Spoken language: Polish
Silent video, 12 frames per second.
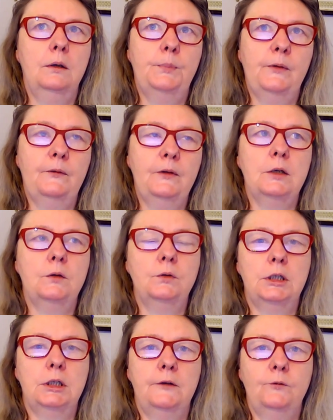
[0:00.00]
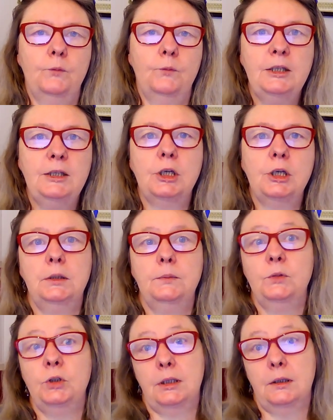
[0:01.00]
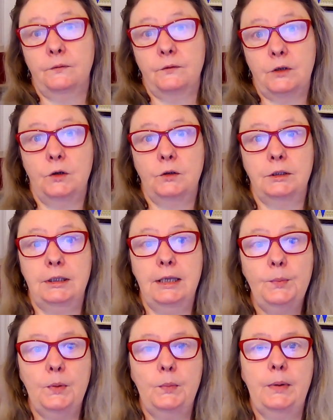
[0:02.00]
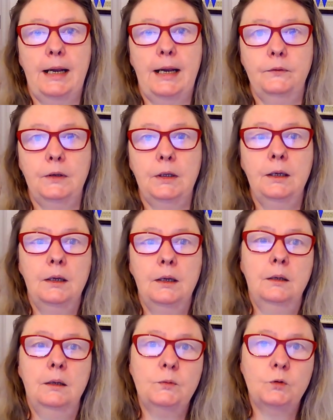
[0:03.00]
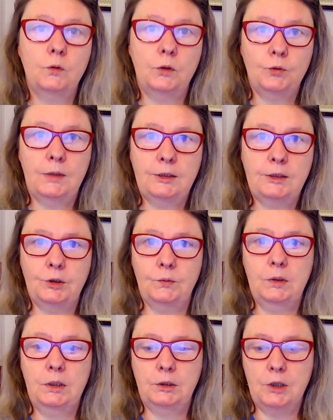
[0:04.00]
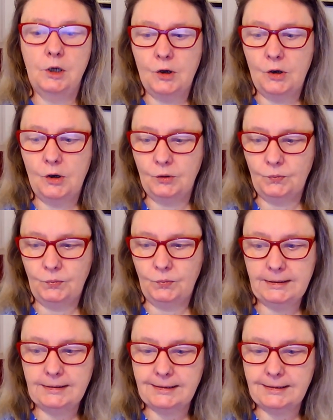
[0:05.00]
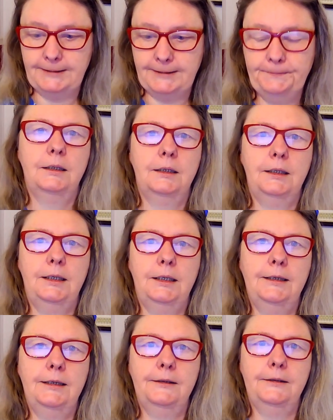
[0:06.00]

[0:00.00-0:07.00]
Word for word: powiedział, że w momencie, kiedy mi się ten wzrok nie poprawi, bym zgłosiła się do okulisty. I e,